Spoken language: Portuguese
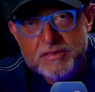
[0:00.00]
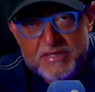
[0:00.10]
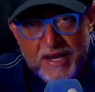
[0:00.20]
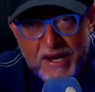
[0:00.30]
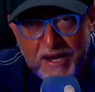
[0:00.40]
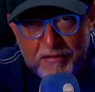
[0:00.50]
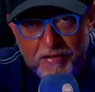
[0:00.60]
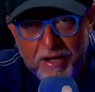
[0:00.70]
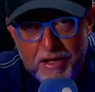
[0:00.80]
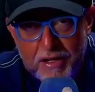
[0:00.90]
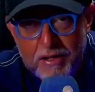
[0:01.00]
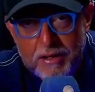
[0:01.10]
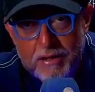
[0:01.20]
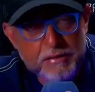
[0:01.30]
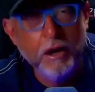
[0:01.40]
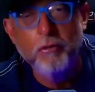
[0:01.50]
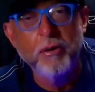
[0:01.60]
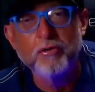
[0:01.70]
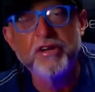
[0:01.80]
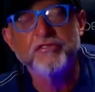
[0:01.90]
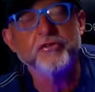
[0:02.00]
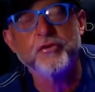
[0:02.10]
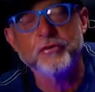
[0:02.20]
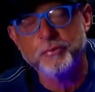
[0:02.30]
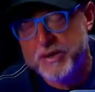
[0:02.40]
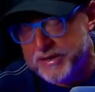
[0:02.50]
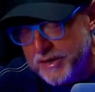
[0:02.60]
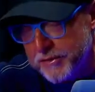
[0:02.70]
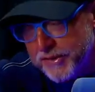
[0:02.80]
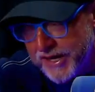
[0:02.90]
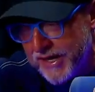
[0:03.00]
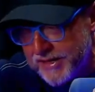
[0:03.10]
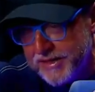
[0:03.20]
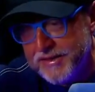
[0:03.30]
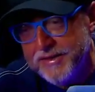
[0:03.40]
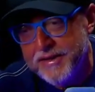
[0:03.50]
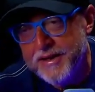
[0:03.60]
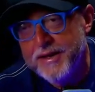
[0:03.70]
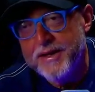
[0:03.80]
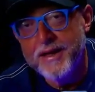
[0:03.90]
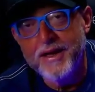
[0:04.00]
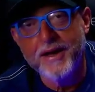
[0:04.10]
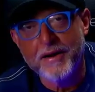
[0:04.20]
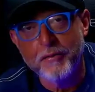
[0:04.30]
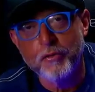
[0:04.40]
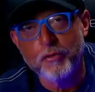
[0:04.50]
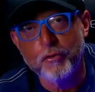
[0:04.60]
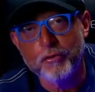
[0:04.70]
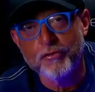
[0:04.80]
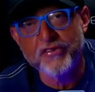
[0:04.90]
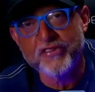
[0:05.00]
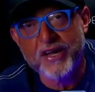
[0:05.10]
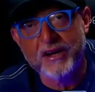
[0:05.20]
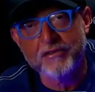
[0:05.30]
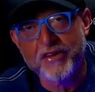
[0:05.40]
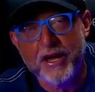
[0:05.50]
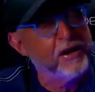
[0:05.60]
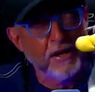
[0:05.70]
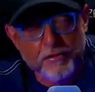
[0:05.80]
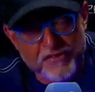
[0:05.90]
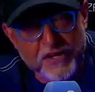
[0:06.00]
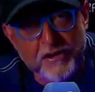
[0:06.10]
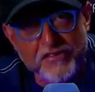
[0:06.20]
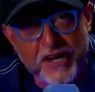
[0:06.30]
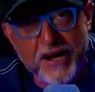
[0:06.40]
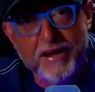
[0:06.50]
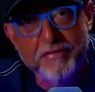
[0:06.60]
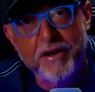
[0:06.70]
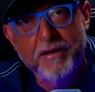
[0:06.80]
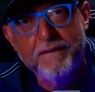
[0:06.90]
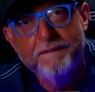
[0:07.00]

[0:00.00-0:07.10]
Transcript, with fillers: Saraiva, não, Maurício, perdão, REC, é, o, o Luiz, Carlos, é, Luiz Carlos Saraiva.